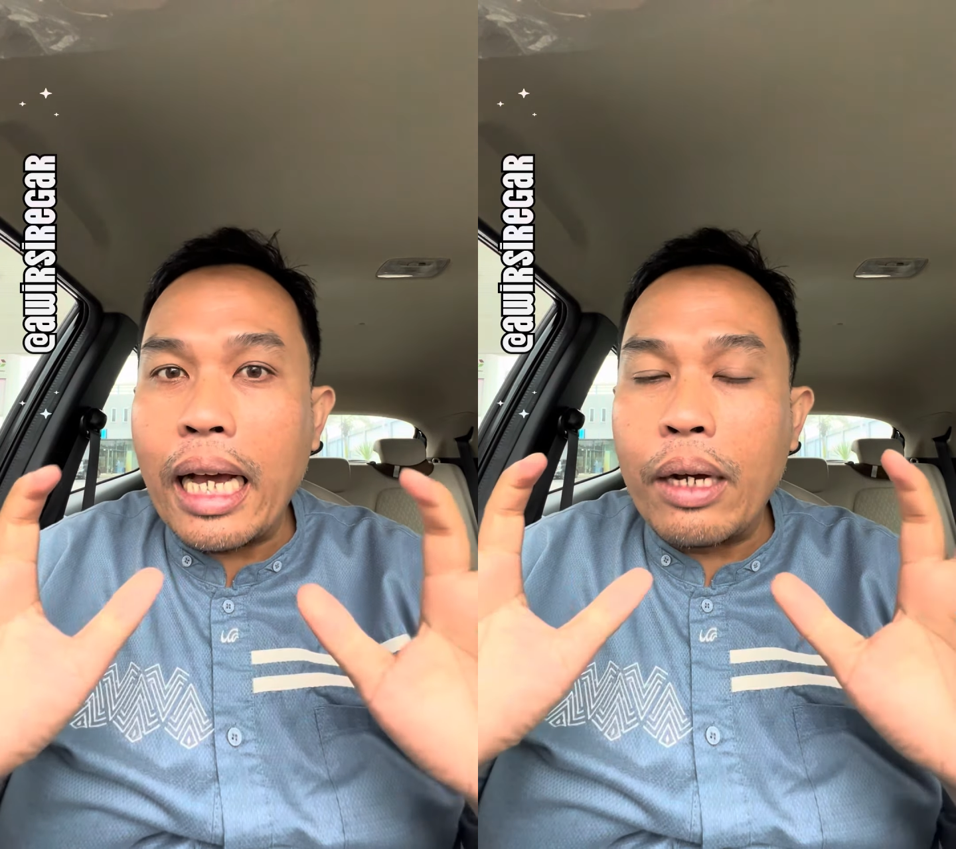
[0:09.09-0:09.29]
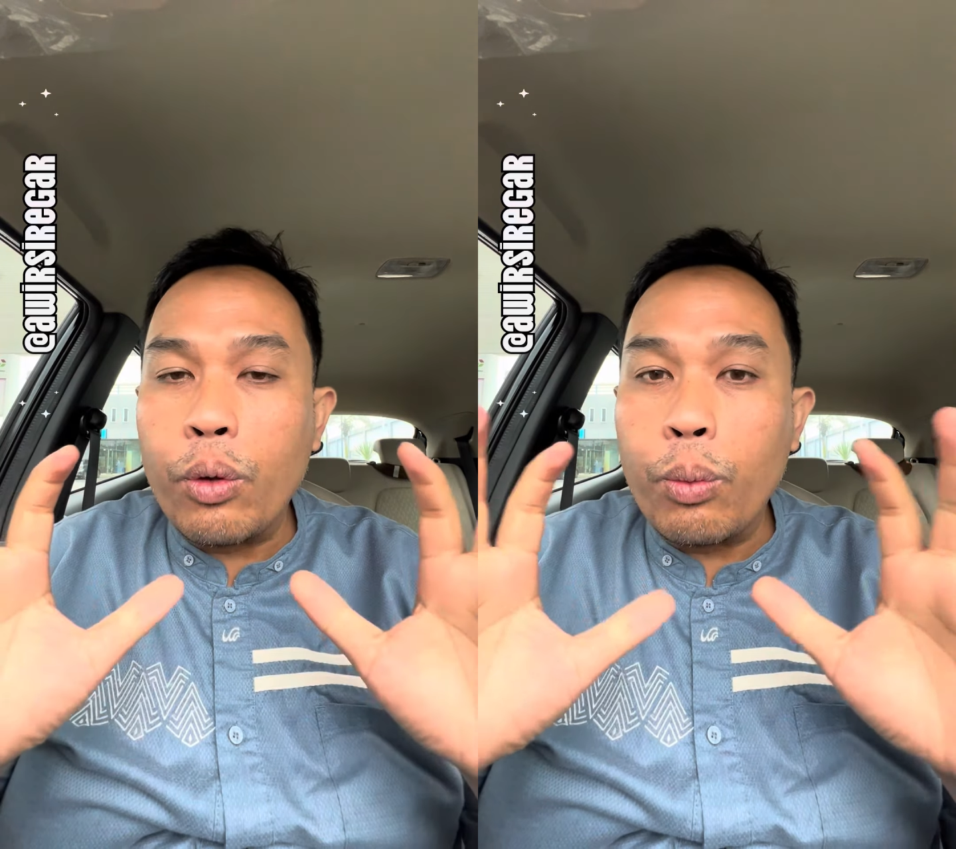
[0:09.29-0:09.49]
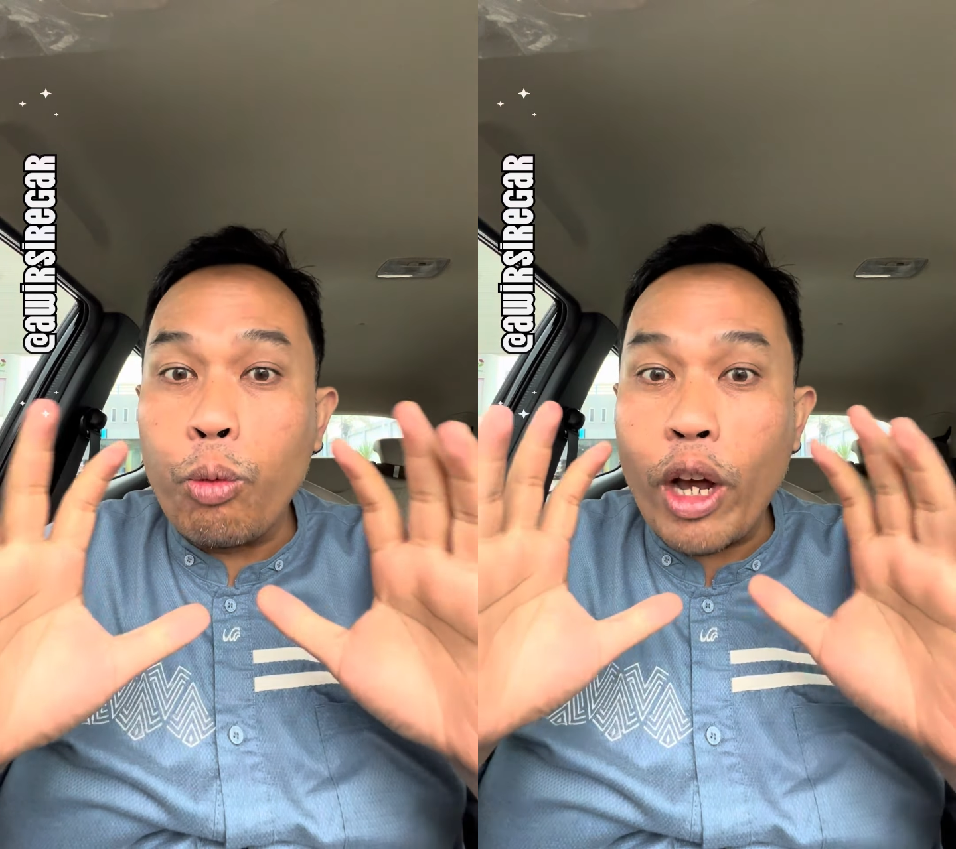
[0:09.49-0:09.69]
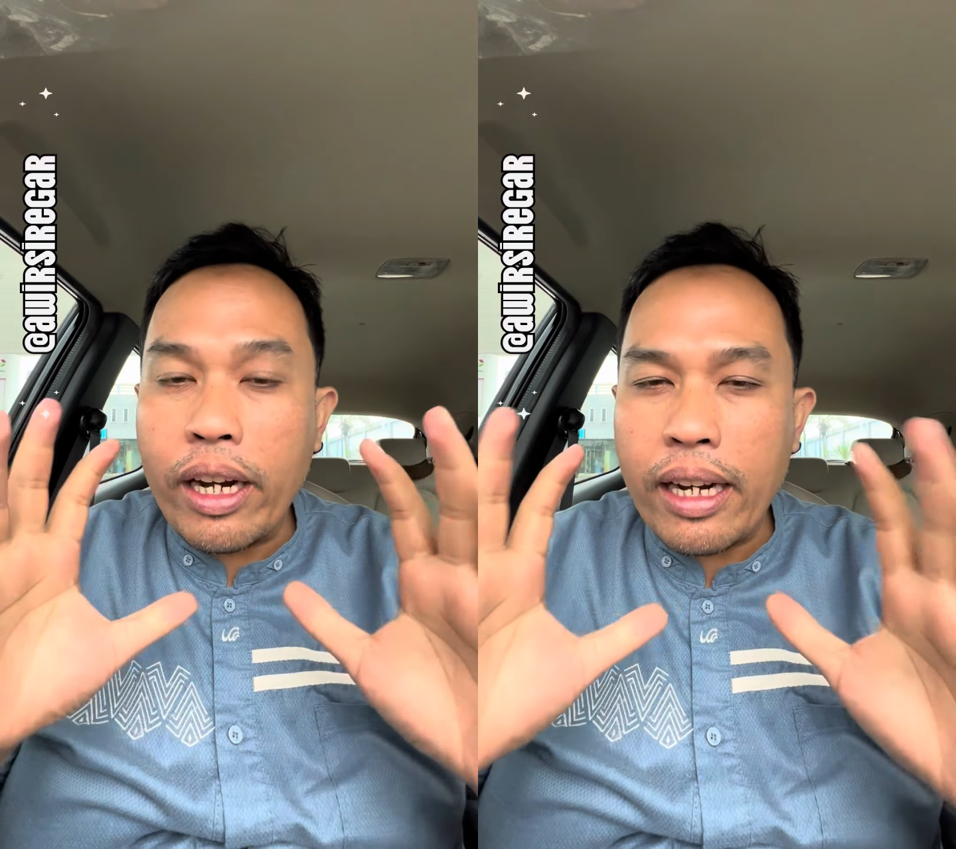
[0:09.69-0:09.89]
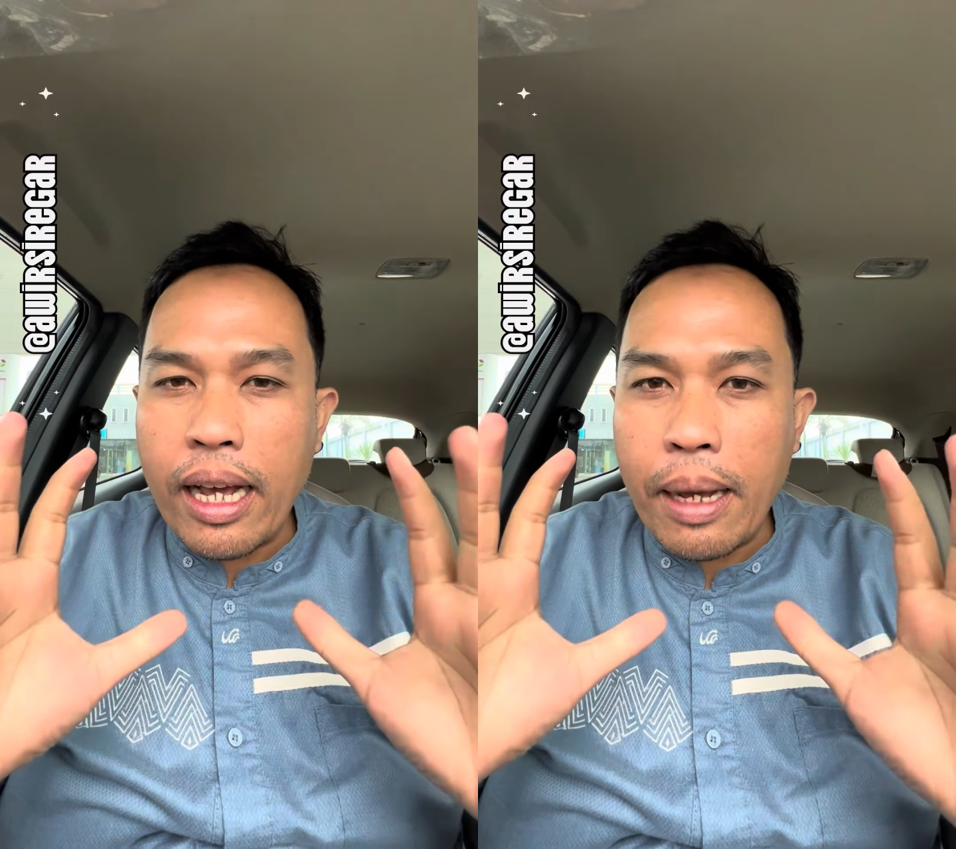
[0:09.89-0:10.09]
yang
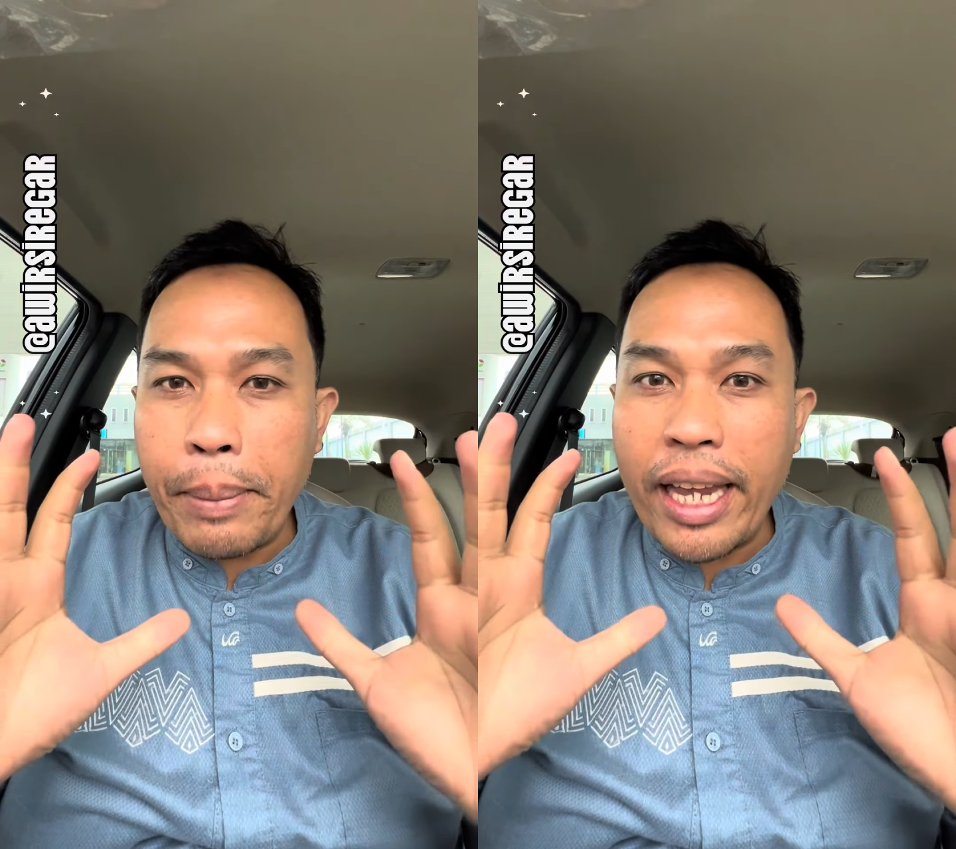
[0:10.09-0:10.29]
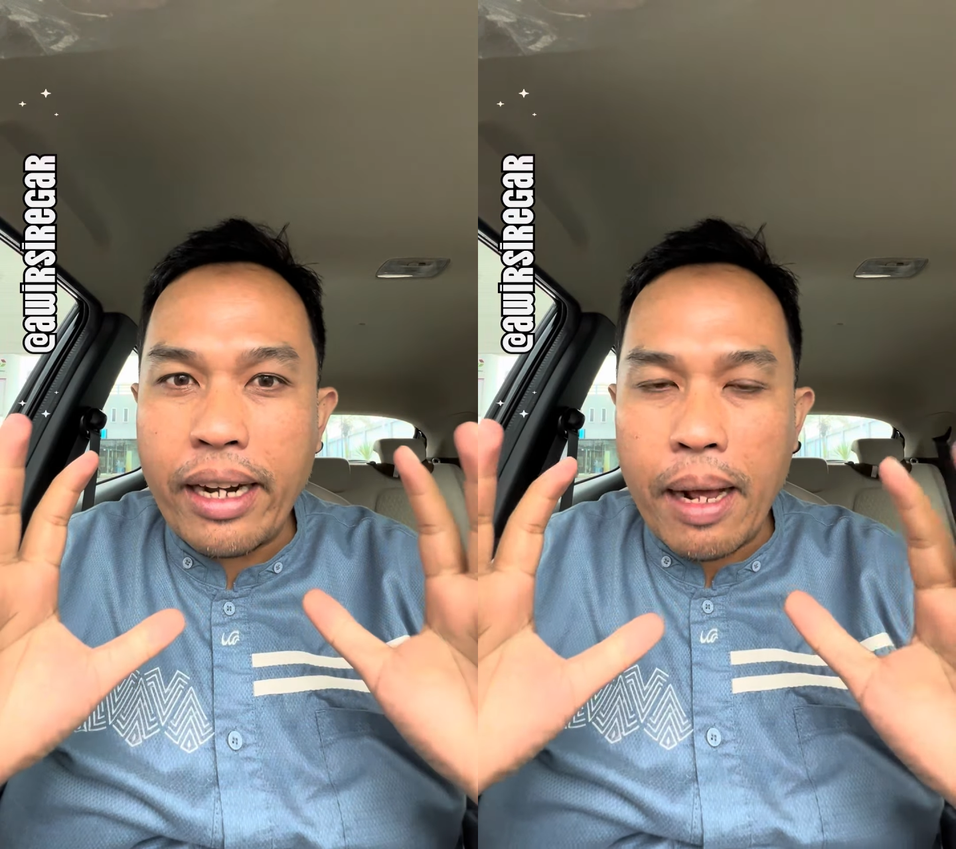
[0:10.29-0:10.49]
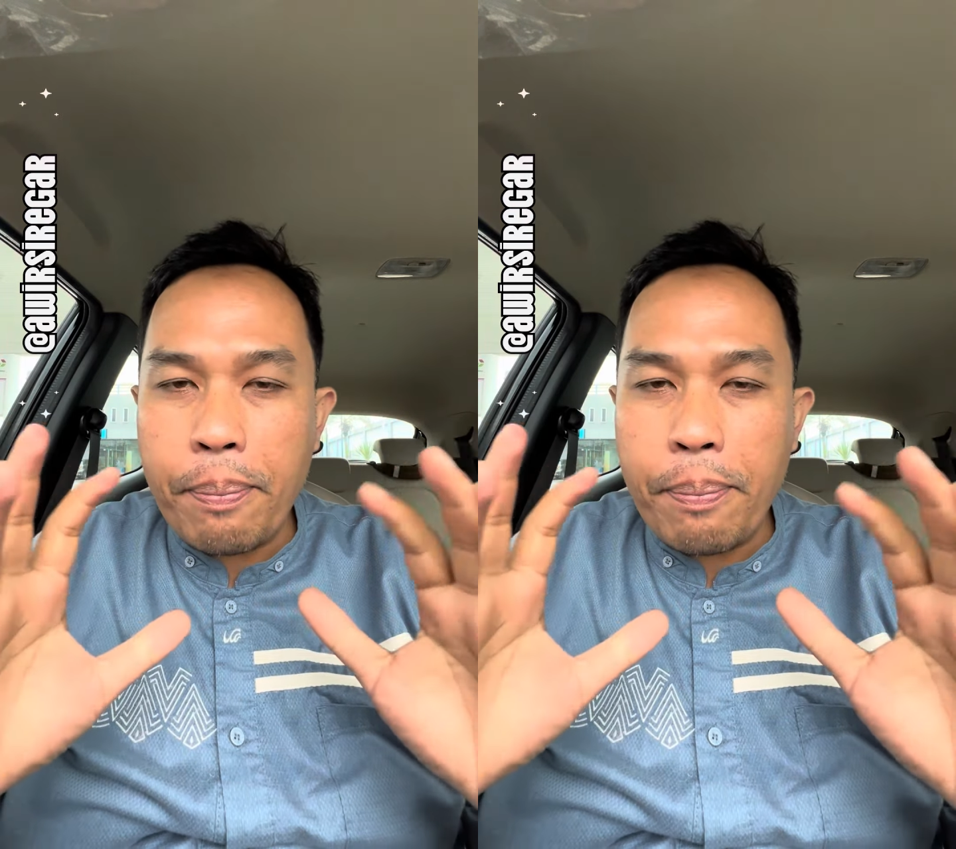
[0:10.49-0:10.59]
warna merah